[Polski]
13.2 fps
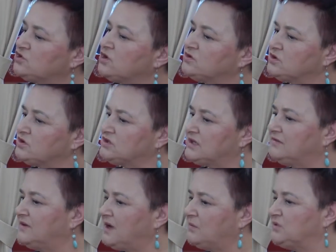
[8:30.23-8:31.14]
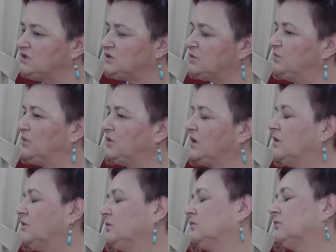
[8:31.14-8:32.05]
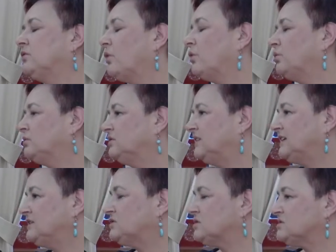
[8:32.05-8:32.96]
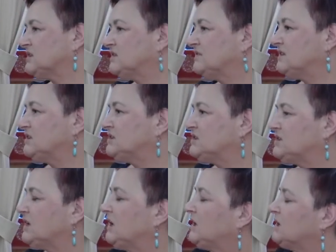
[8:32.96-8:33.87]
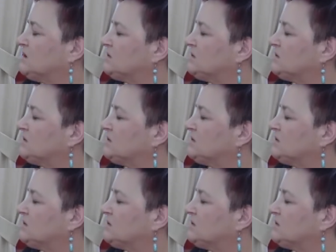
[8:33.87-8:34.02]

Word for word: co zostawiamy zrobionego w roku 2020,